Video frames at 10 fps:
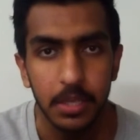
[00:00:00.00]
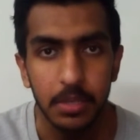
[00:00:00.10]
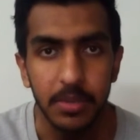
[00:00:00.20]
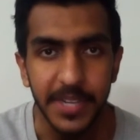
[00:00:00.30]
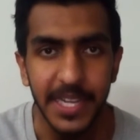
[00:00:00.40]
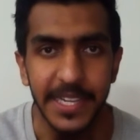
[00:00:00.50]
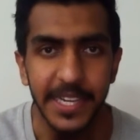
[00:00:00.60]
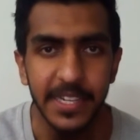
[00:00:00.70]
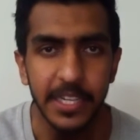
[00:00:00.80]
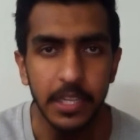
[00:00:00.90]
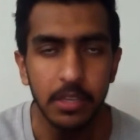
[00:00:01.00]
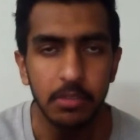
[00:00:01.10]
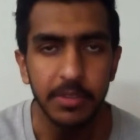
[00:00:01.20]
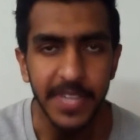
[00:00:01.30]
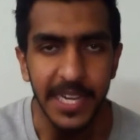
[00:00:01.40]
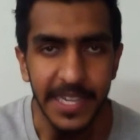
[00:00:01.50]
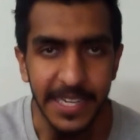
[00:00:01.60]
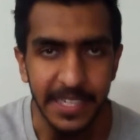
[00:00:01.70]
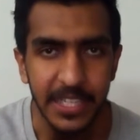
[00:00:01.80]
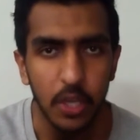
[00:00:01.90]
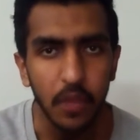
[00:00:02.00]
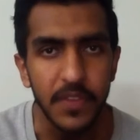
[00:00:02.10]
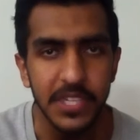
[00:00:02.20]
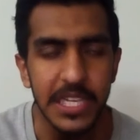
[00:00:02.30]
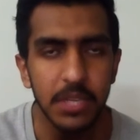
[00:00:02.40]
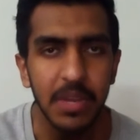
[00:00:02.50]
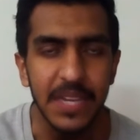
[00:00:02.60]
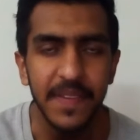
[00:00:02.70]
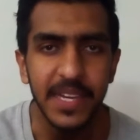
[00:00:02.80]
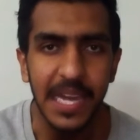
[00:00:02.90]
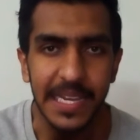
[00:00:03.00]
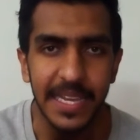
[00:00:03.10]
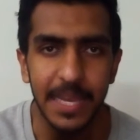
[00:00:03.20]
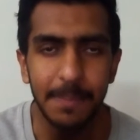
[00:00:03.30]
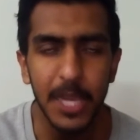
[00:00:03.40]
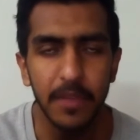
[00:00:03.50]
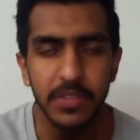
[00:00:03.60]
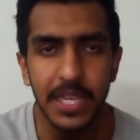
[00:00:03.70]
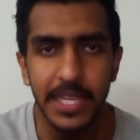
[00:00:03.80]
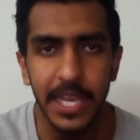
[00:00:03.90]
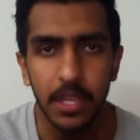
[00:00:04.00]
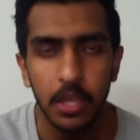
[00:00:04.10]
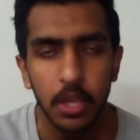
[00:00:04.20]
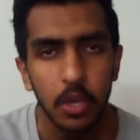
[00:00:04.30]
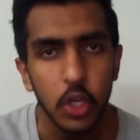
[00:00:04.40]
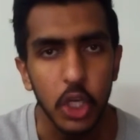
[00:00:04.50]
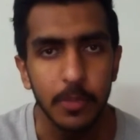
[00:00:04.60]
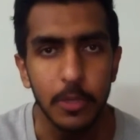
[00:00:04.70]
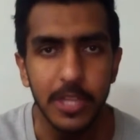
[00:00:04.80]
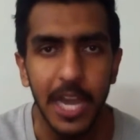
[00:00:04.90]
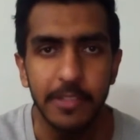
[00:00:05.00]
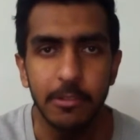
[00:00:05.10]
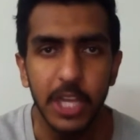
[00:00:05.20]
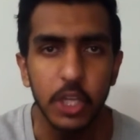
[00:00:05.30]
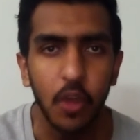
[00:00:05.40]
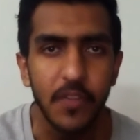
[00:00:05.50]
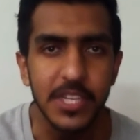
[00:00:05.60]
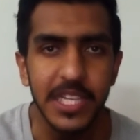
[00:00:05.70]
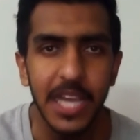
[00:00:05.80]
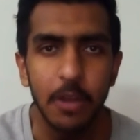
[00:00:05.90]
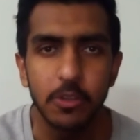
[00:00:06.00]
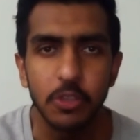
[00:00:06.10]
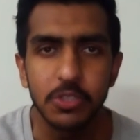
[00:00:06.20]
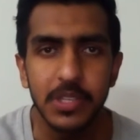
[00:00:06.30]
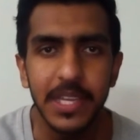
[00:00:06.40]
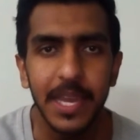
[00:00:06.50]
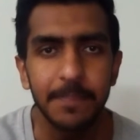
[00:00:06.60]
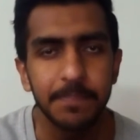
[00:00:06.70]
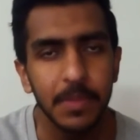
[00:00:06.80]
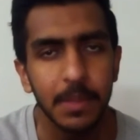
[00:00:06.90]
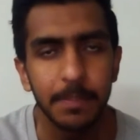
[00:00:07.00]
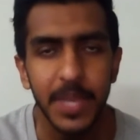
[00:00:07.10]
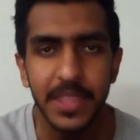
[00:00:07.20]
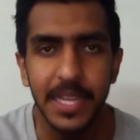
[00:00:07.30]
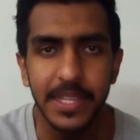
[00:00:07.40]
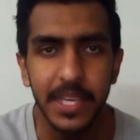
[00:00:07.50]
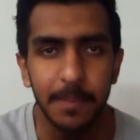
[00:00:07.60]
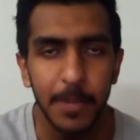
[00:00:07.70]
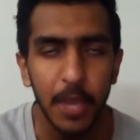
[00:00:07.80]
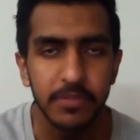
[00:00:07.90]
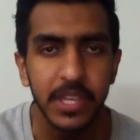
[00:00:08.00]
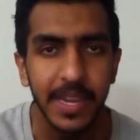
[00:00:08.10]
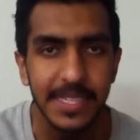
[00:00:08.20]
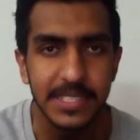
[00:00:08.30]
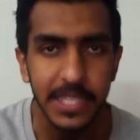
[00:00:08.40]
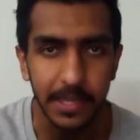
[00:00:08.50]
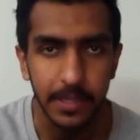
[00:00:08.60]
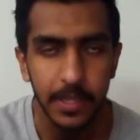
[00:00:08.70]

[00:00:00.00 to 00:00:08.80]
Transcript: कोटा ग्लैडिएटर कोटा ग्लैडिएटर ने ऑफिशियली क्वालिफाई कर लिया है प्लेऑफ के लिए और मुल्तान सुल्तान ऑफिशियली आउट हो चुकी है पीएसएल की प्लेऑफ की रेस से